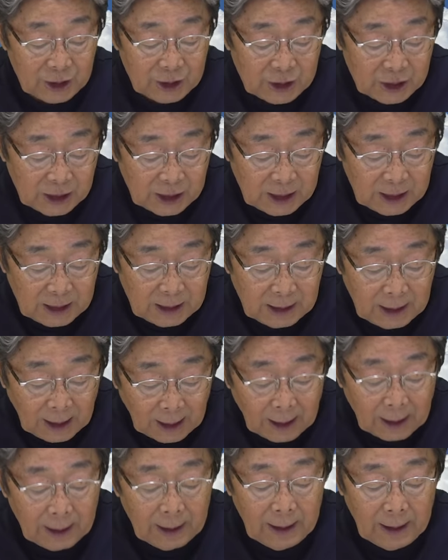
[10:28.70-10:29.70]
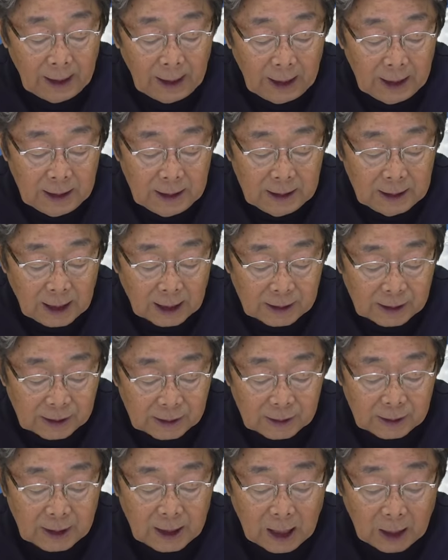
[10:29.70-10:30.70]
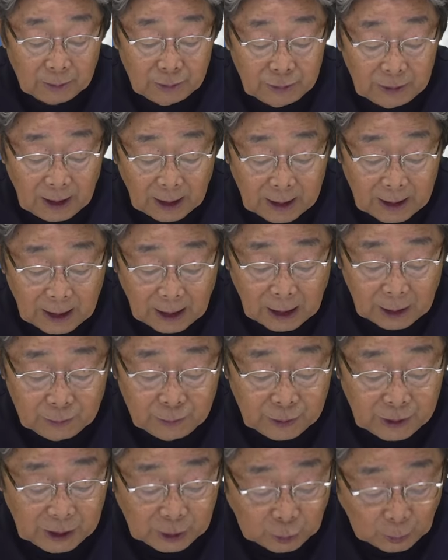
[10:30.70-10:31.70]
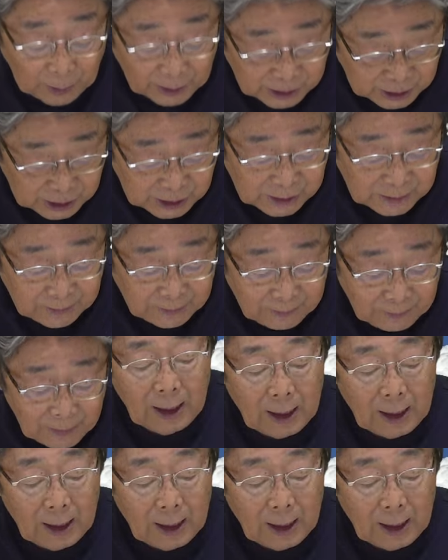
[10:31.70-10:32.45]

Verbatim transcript: 日銀が円安株高吹き飛ばし、